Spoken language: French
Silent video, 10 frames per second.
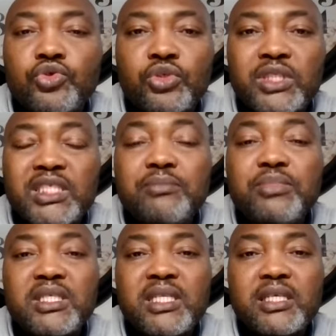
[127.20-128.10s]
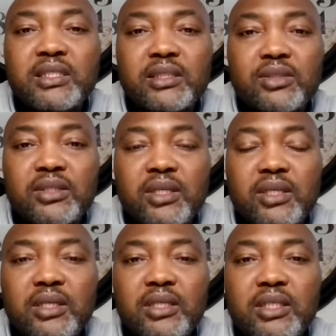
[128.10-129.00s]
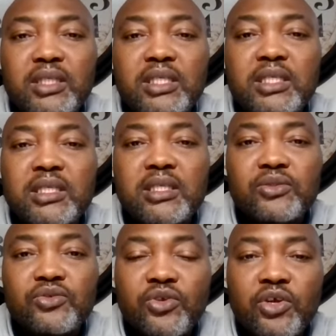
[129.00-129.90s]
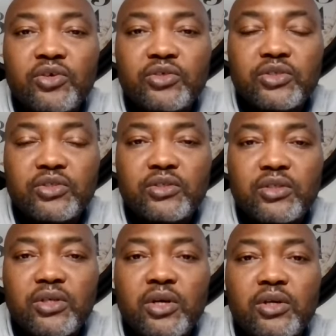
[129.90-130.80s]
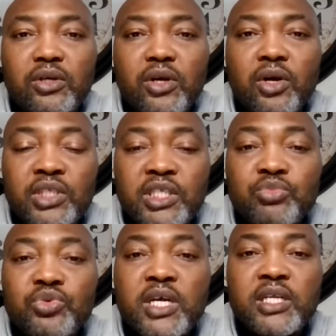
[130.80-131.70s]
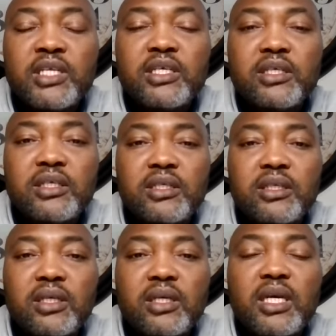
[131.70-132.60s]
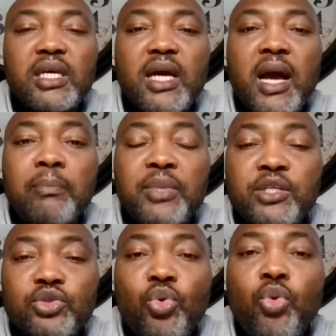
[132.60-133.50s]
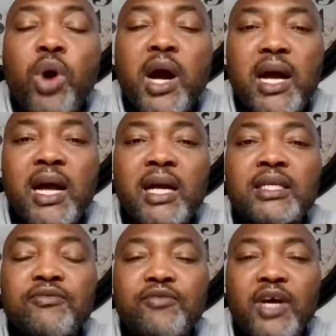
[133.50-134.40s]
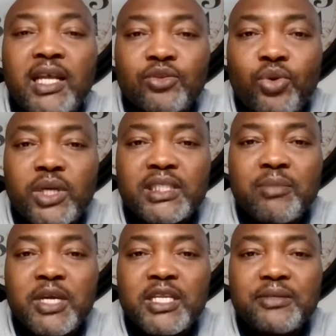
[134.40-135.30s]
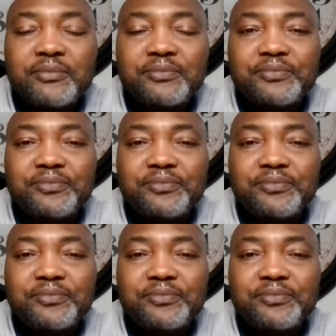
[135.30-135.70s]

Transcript: sur 10 business qui se lancent en début d'année, à peine 3 arrivent à la troisième année.